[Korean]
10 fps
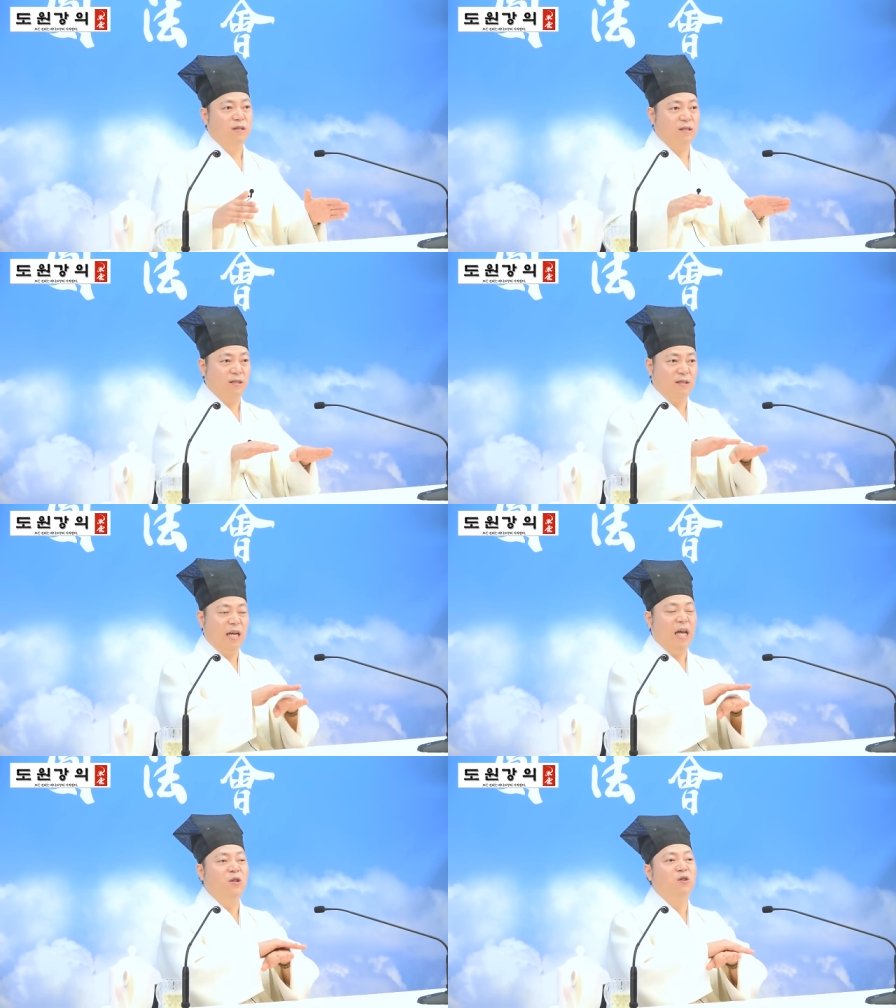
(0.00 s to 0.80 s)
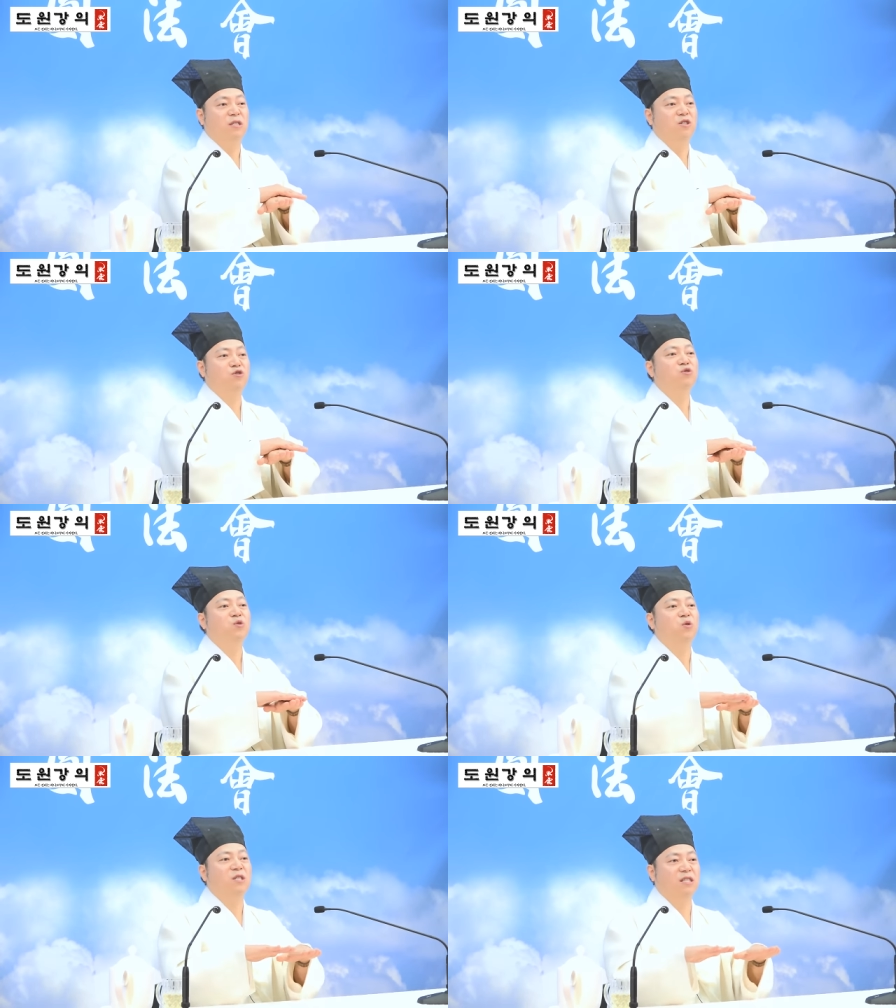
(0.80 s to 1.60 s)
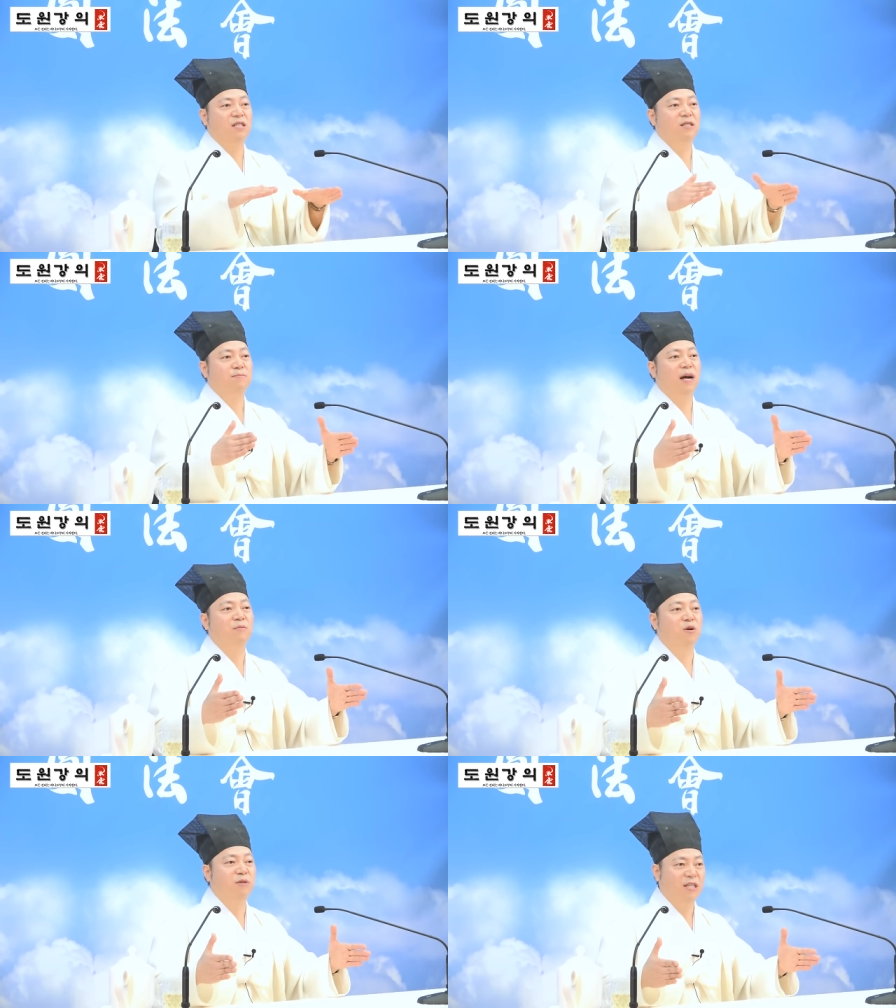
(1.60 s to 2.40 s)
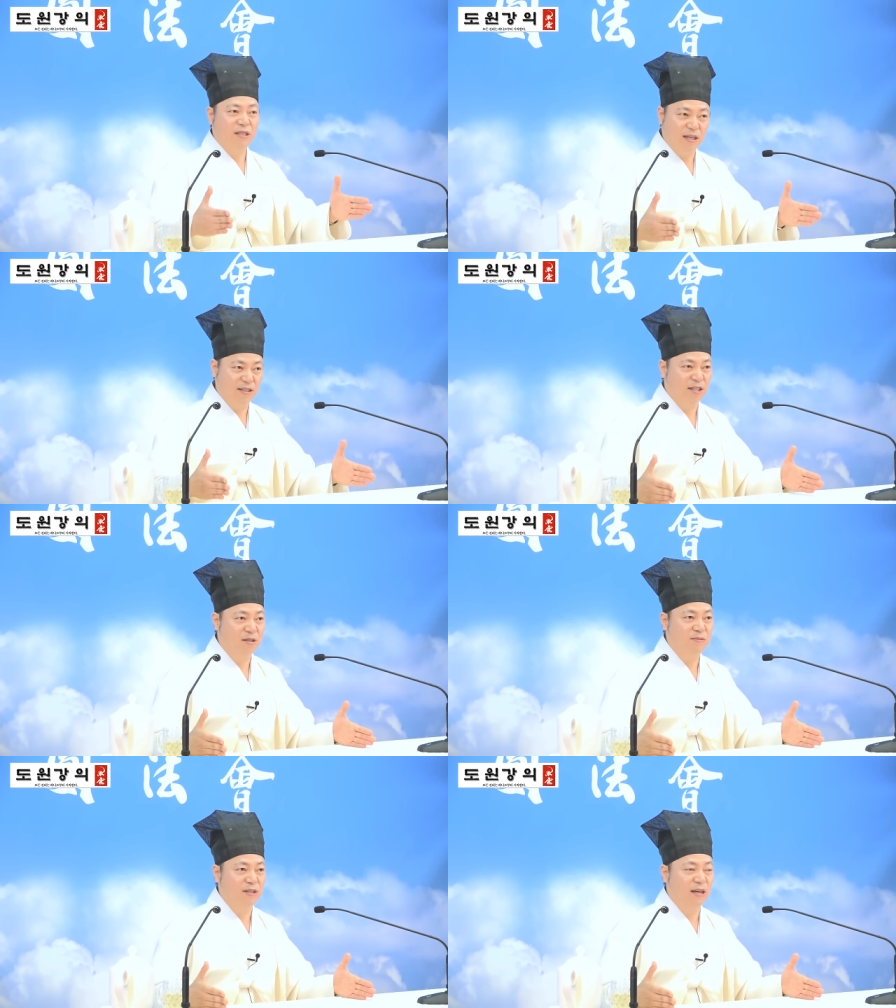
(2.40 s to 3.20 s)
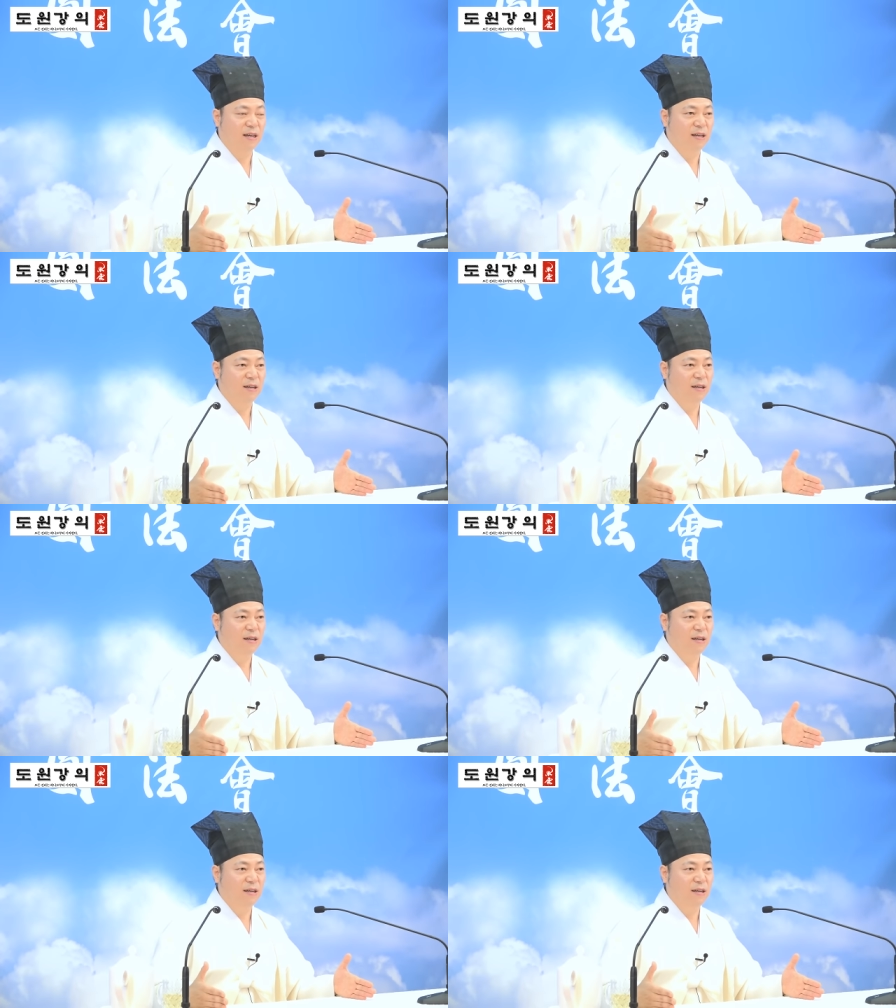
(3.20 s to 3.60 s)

그 에너지를 충족시키는 방법이 있다는 얘기입니다.